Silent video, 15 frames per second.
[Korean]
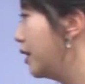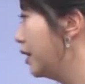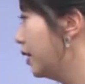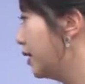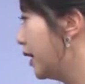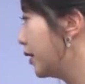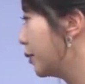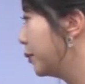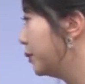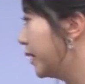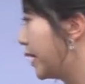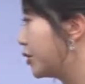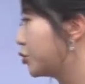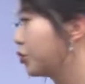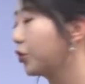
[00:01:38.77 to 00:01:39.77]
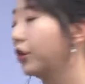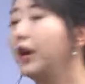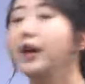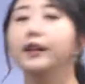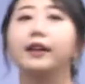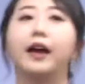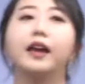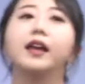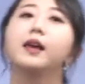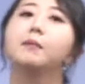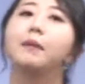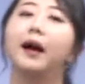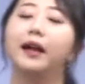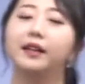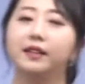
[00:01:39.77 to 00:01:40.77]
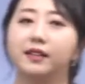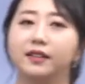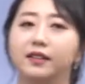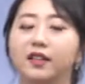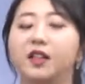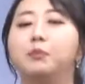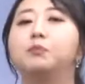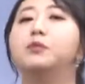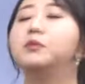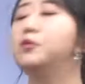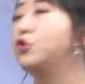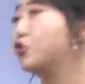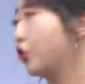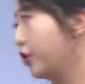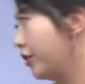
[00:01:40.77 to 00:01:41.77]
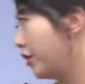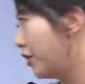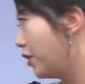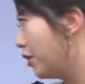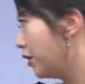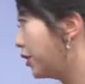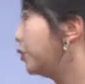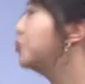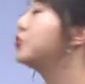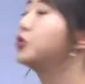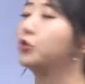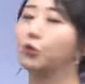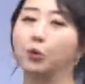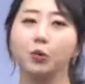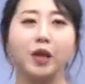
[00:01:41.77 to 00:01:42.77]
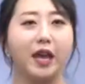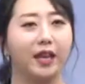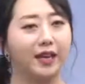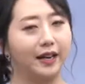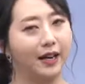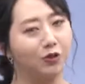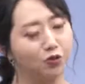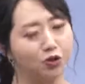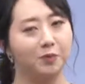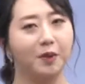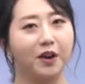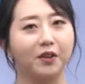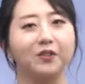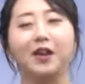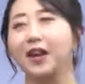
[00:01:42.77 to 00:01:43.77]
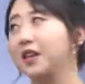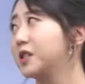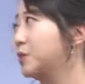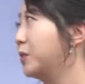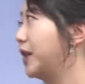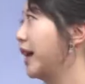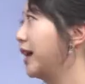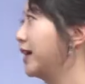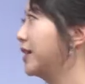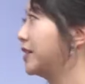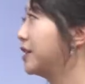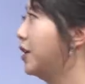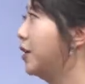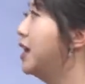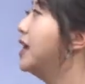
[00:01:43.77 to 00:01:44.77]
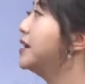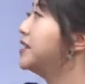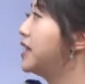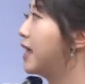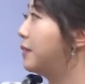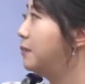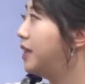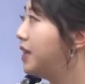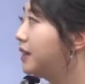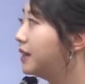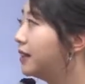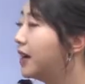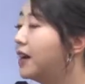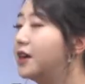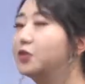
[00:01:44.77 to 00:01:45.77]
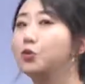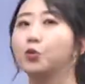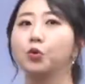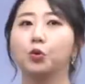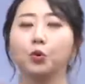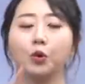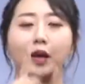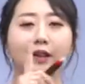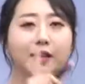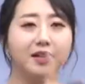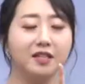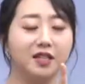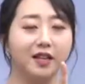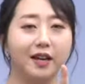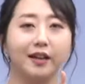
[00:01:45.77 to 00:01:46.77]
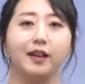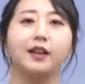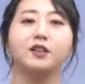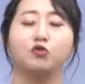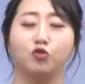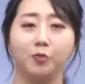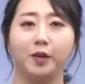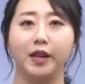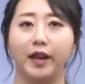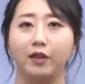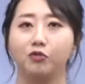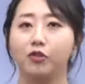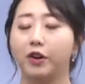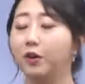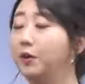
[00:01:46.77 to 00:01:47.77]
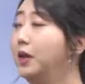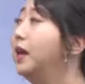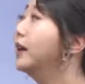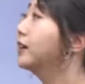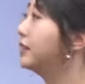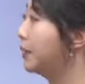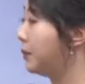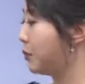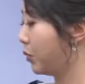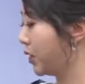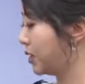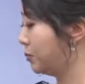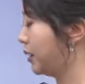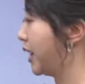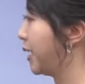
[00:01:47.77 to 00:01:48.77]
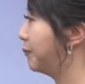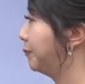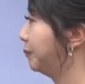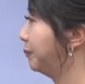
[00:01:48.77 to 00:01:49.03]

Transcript: a lot of pleasure. 나에게 많은 기쁨을 줘요. 이런 식으로 얘기를 해주시면 되겠습니다. 그래서 재미있다 정도로 한 가지 이야기를 해주시면 되겠고요. 그 다음에 보겠습니다.